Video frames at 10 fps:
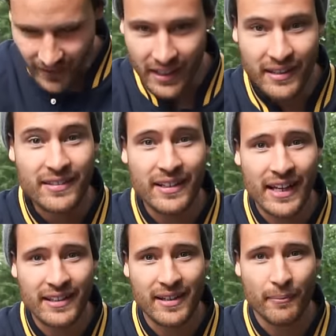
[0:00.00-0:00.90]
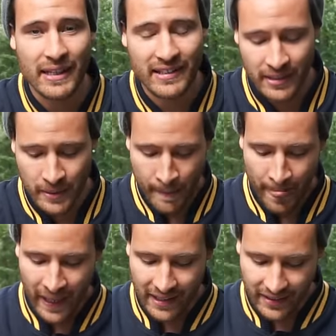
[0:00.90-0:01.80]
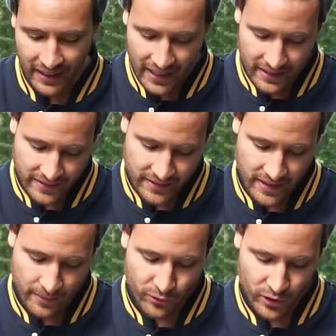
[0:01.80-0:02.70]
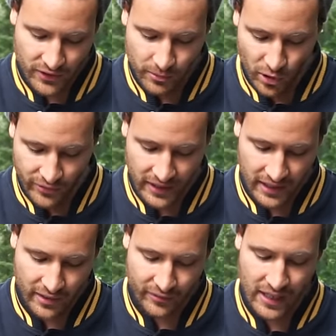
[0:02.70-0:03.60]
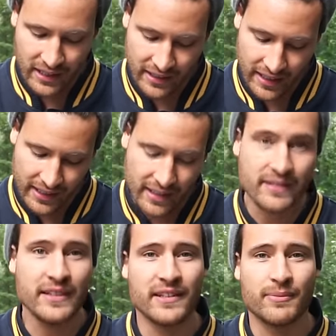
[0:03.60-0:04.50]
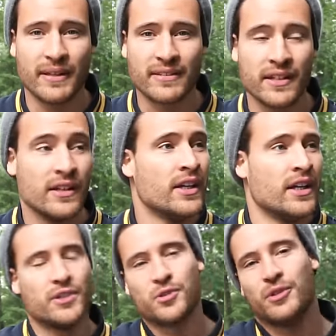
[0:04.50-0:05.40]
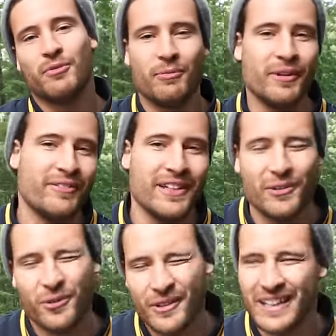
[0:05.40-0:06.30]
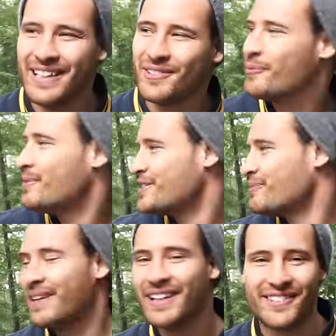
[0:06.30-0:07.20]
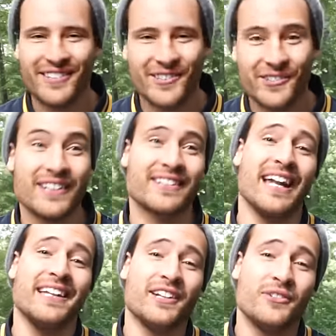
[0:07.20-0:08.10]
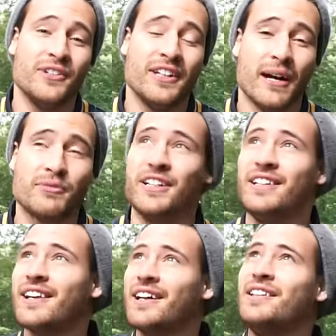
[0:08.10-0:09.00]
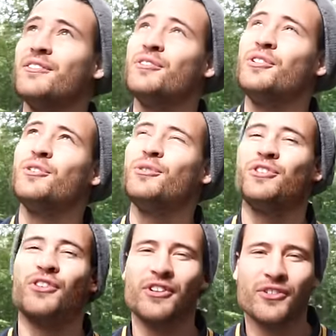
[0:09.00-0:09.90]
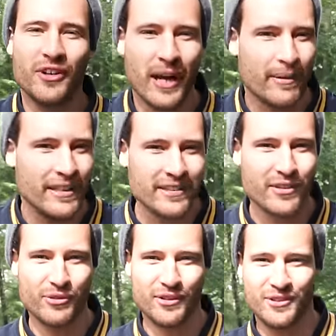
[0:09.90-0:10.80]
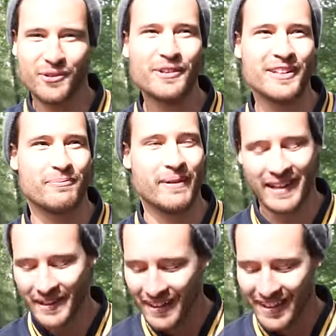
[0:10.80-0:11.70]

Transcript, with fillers: äh, Kieselerde-Tabletten. Als allererstes ähm, wurde ich ziemlich oft danach gefragt nach einer Gesichtsmaske. Entschuldige mich bitte, wenn die Hunde hier so ein bisschen bellen zwischendurch. Das kann ich natürlich nicht abstellen. Ich kann hier für die gute Sonne sorgen, aber nicht dafür, dass die Hunde nicht bellen.